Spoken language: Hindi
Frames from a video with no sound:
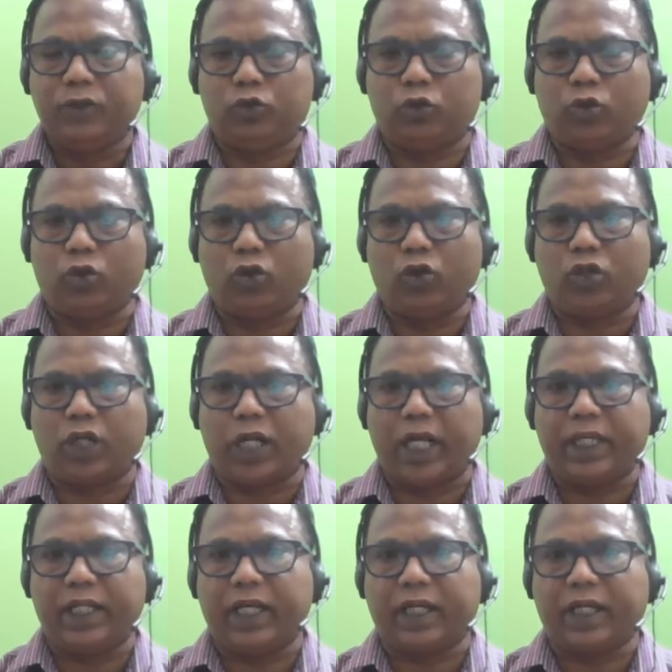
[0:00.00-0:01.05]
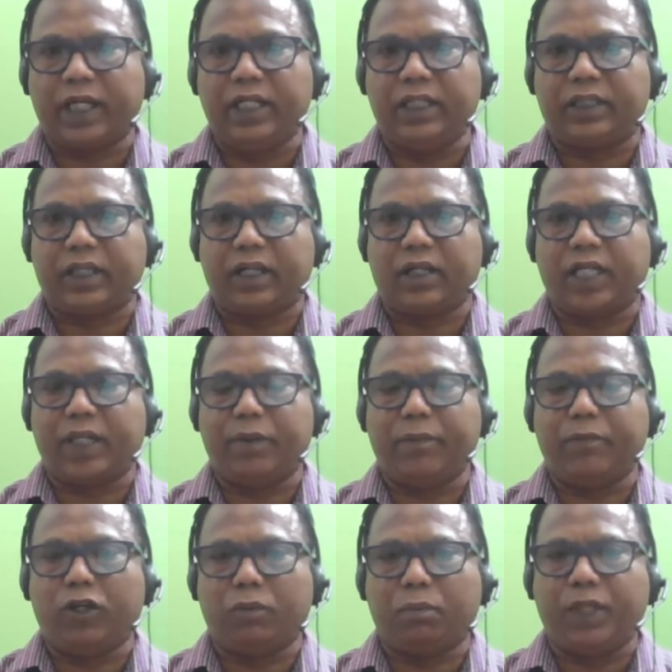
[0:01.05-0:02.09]
जो कहीं ना कहीं तरक्की
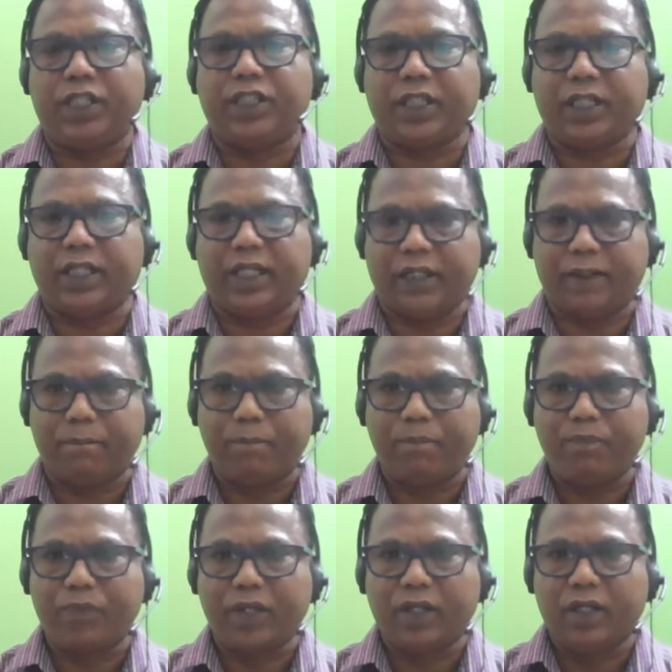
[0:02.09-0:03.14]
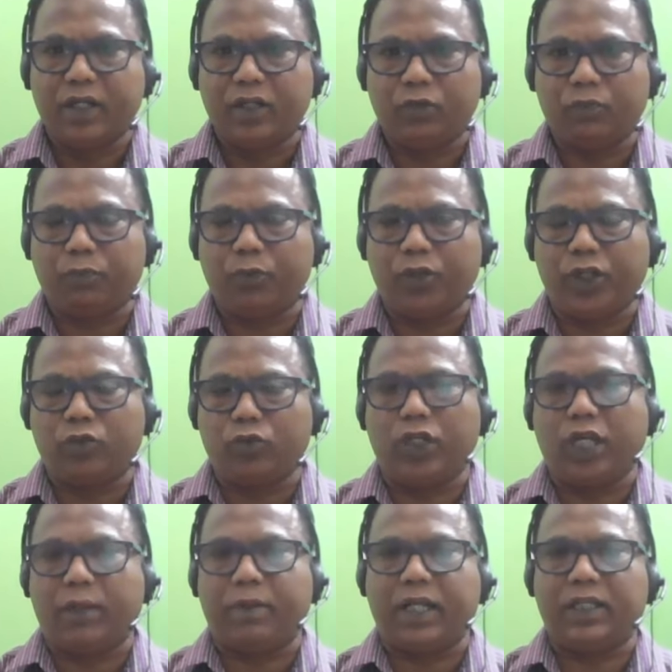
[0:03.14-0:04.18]
में बहुत पीछे है पूरी
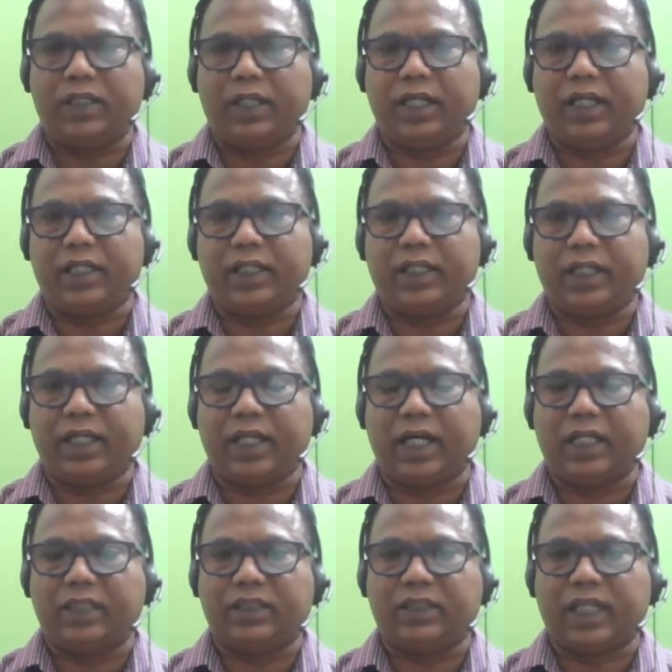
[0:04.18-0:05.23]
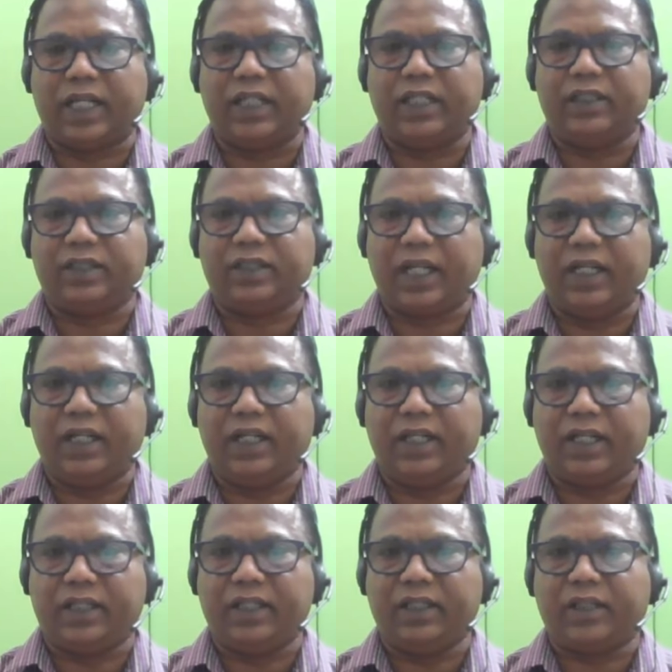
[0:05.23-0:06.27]
दुनिया मानती है कि देखिए आज इसराइल ने
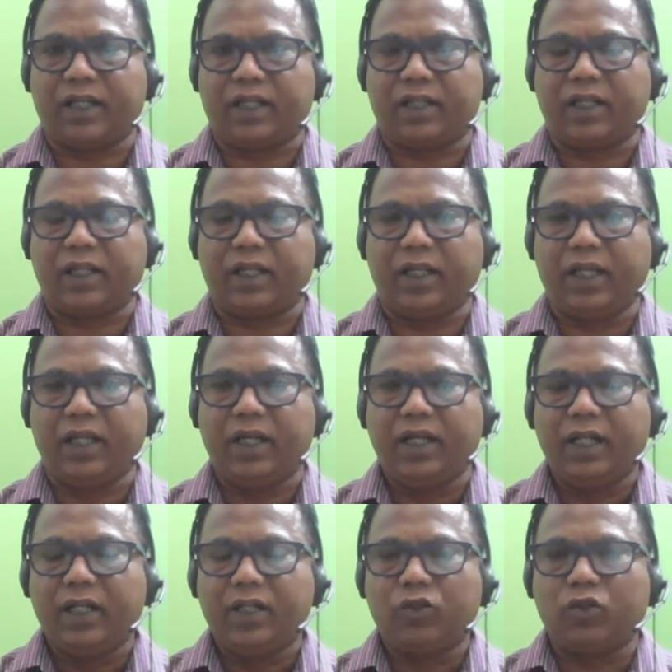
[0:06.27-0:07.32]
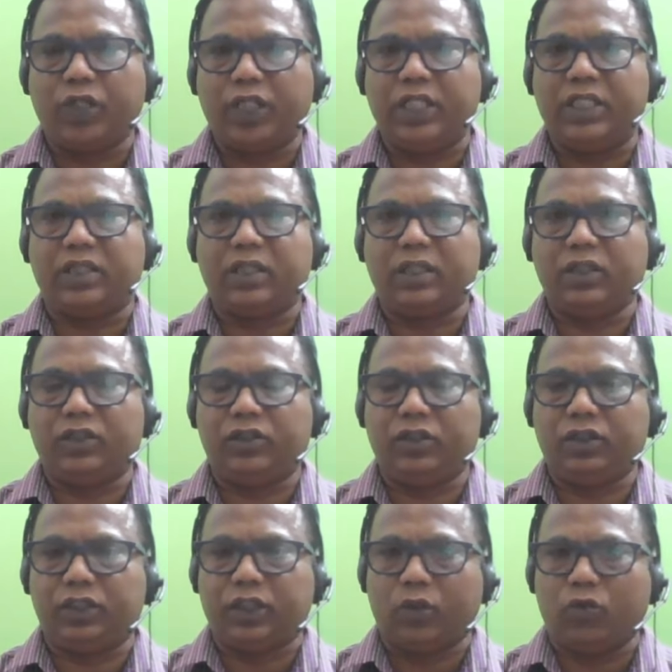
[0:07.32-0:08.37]
कितनी तरक्की की तो इस
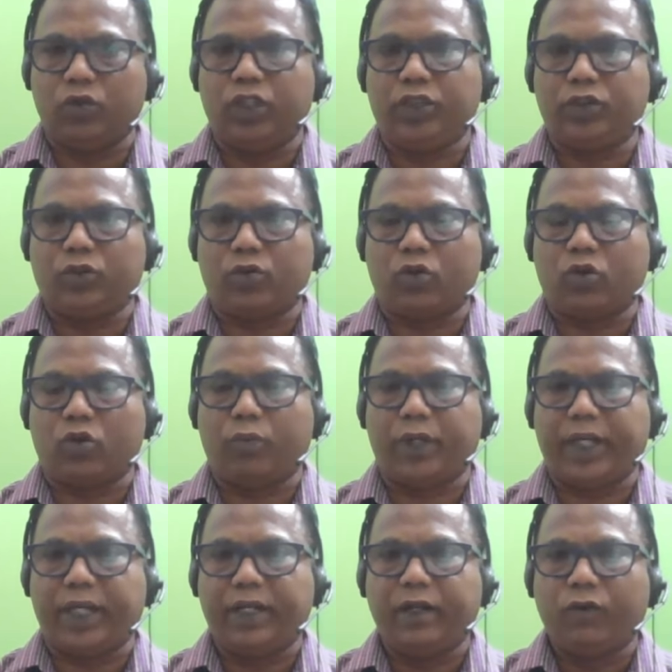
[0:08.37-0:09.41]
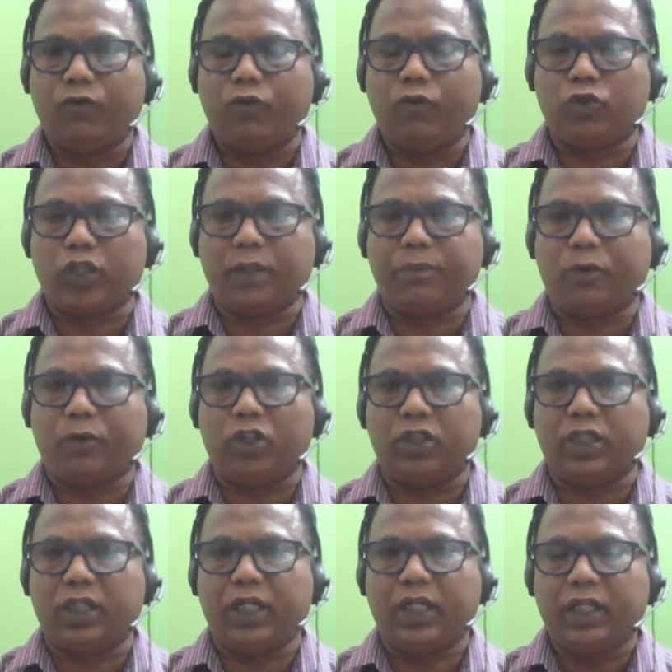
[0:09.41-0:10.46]
यहूदी जो कौम है वो तो एक
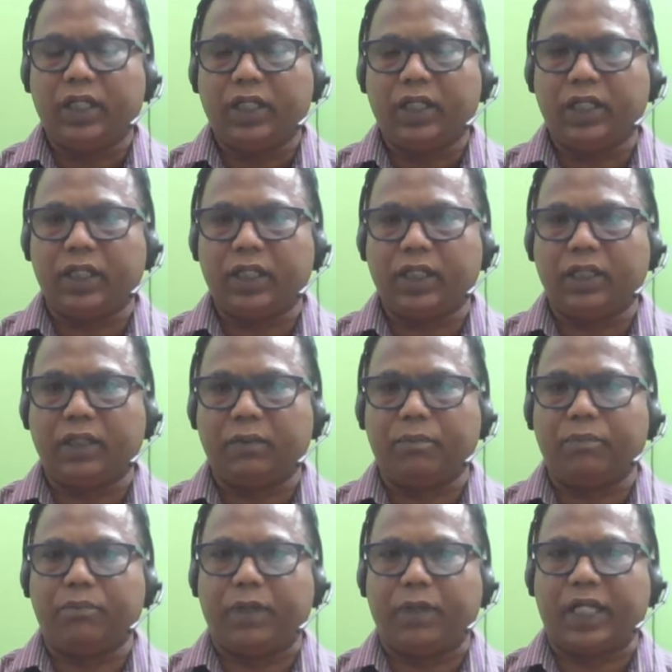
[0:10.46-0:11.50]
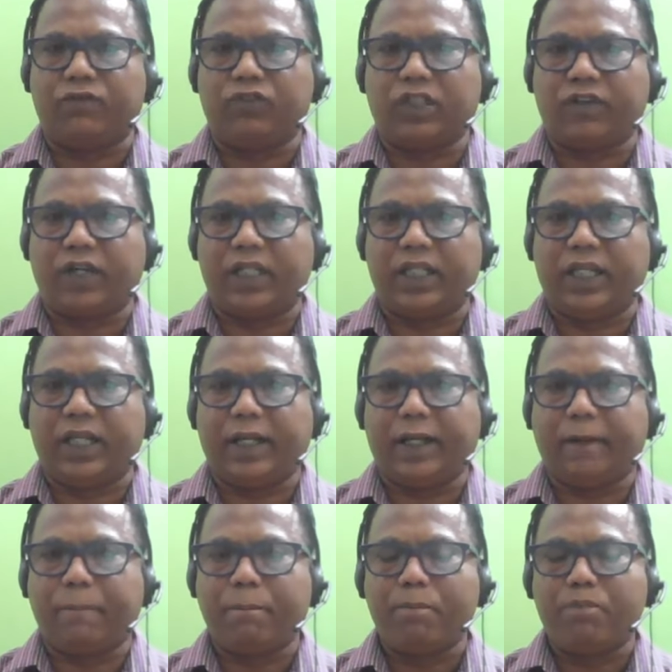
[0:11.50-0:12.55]
बहुत ही मानवतावादी
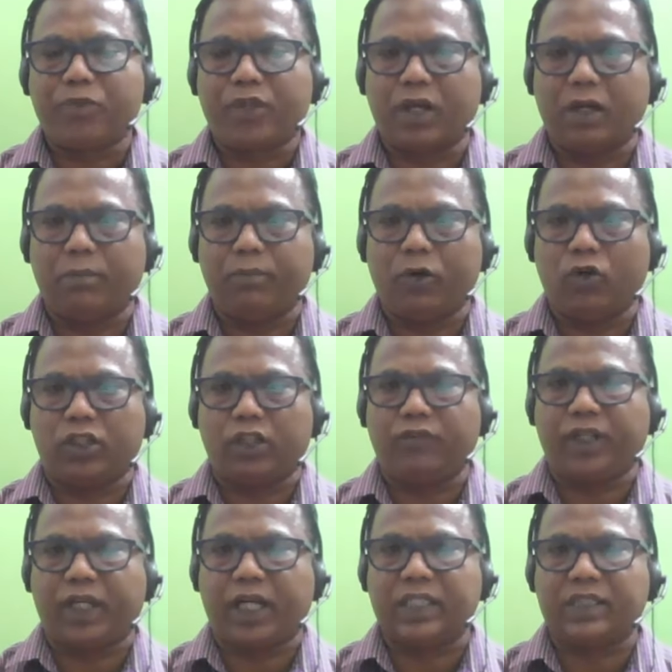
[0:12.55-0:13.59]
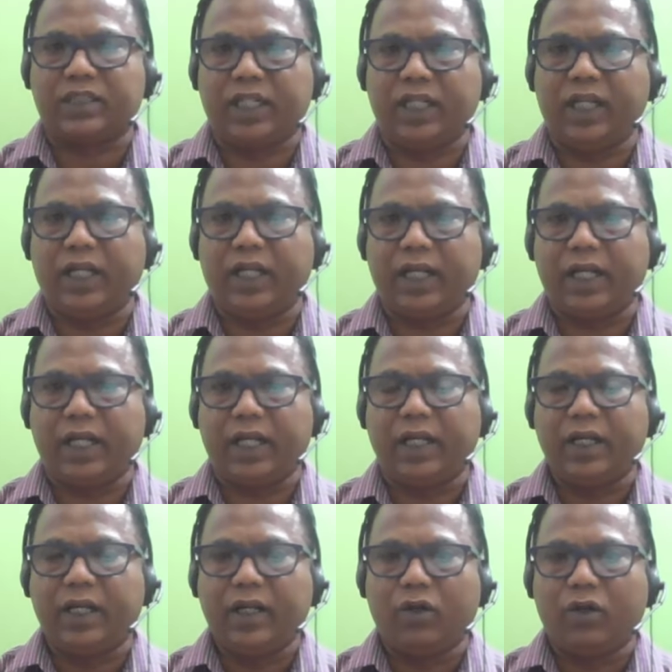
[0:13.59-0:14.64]
है बहुत ही विकासशील है
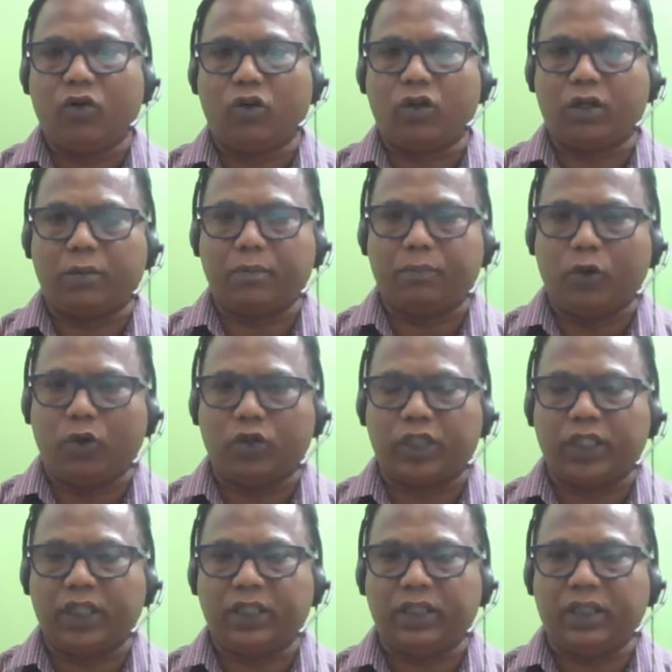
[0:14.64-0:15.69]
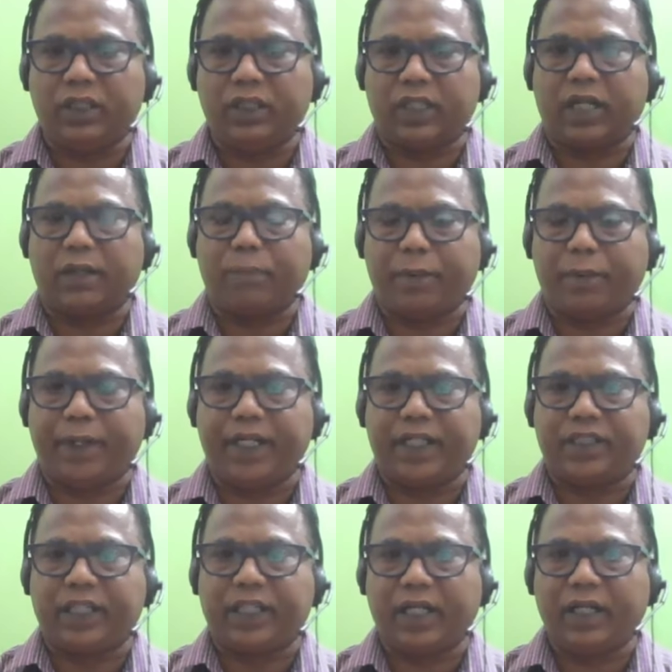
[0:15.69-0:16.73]
और बहुत ही
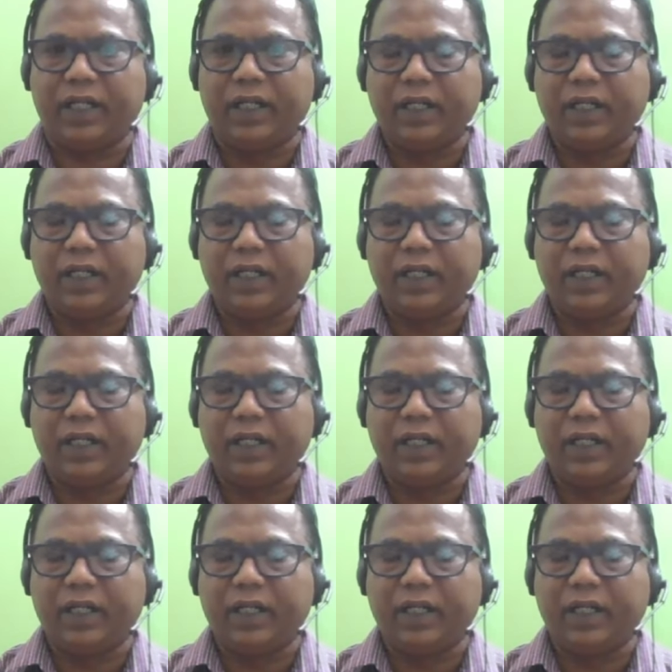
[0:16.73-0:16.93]
धर्मनिरपेक्ष है